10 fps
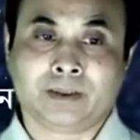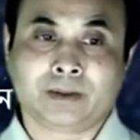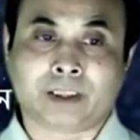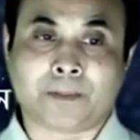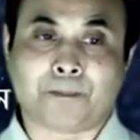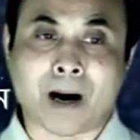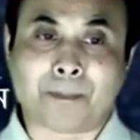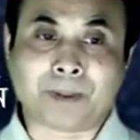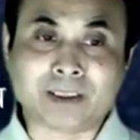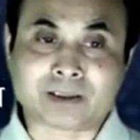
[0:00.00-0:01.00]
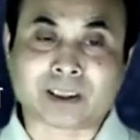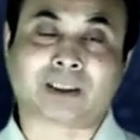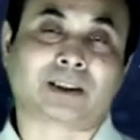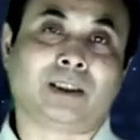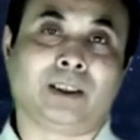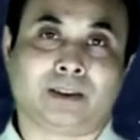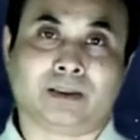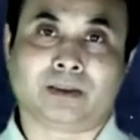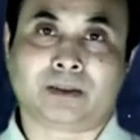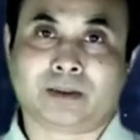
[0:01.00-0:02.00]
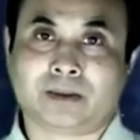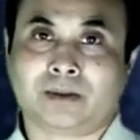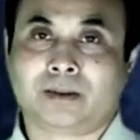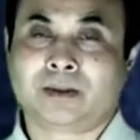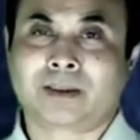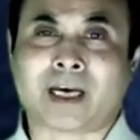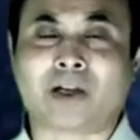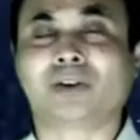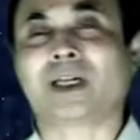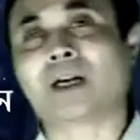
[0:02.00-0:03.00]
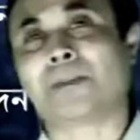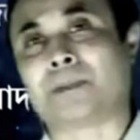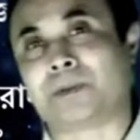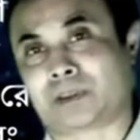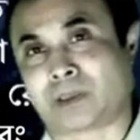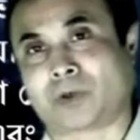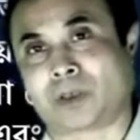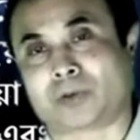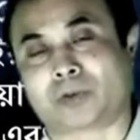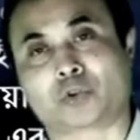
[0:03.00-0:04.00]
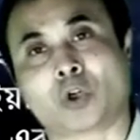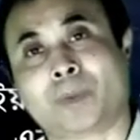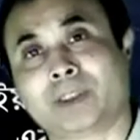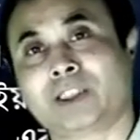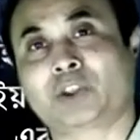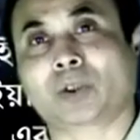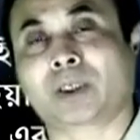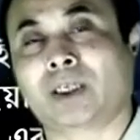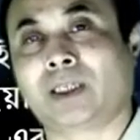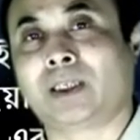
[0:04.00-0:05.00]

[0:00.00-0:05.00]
সেই পাপিস্টা ছিলেন কেন তাকে পাপিস্টা বলা হতো সমাজের চোখে